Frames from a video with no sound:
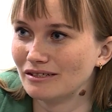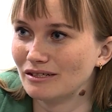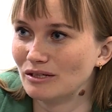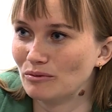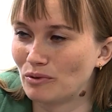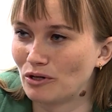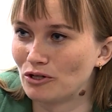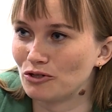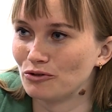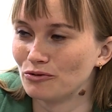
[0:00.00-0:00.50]
и
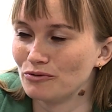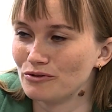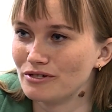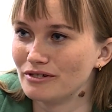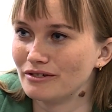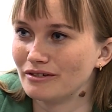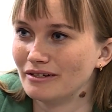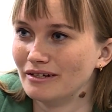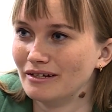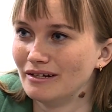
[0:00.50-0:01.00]

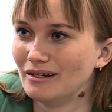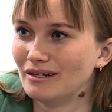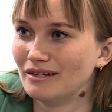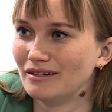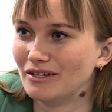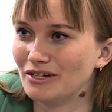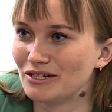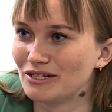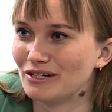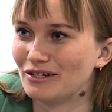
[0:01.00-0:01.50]
прошелся
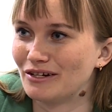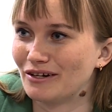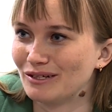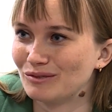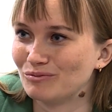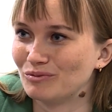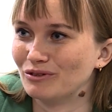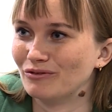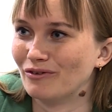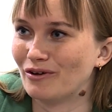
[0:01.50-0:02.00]
несколько
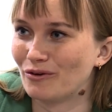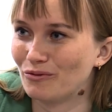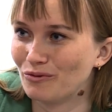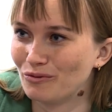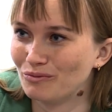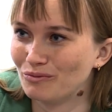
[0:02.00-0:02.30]
раз по двору.